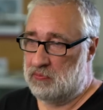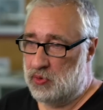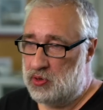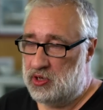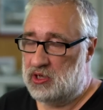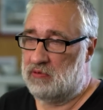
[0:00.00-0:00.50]

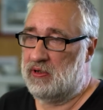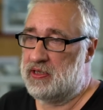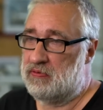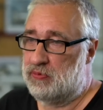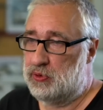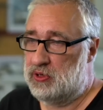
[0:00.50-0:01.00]

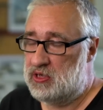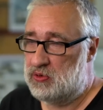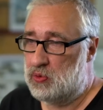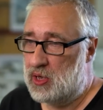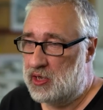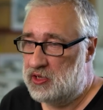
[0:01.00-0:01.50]
Möglicherweise wurden die
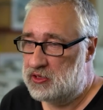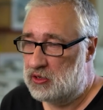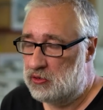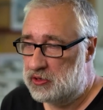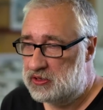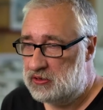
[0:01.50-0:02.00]
so gar nicht
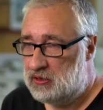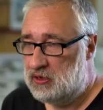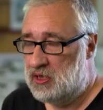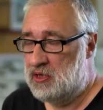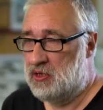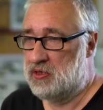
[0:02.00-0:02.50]
gegossen,
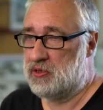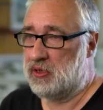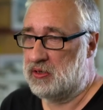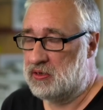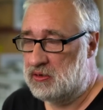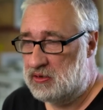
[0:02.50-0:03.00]

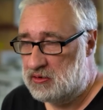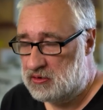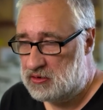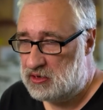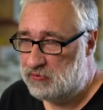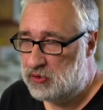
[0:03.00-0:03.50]
sondern
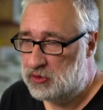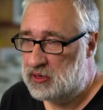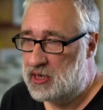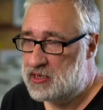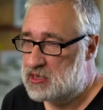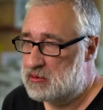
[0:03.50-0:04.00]
sie wurden
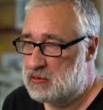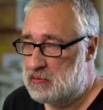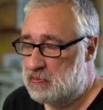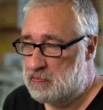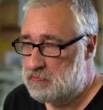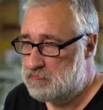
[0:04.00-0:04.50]
als
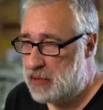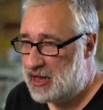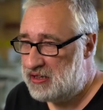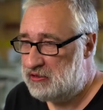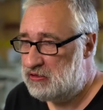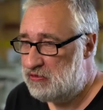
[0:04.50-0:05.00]

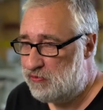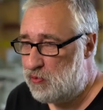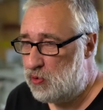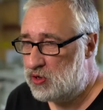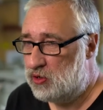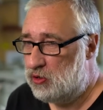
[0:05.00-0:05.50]
Barren
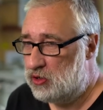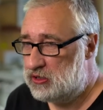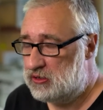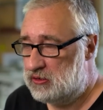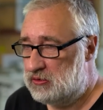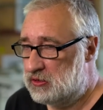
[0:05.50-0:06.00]

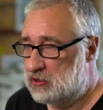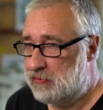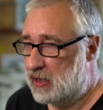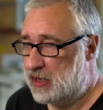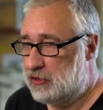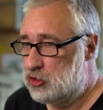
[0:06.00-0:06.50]
vorgegossen und
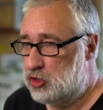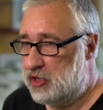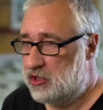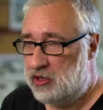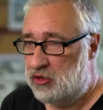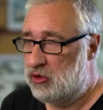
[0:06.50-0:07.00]
zwar ganz
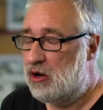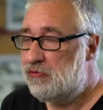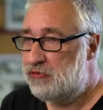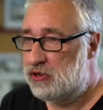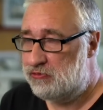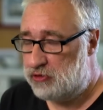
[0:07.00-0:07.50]
schlicht in eine
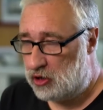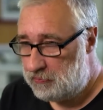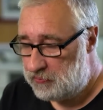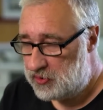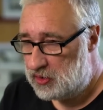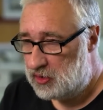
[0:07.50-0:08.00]
offene Form.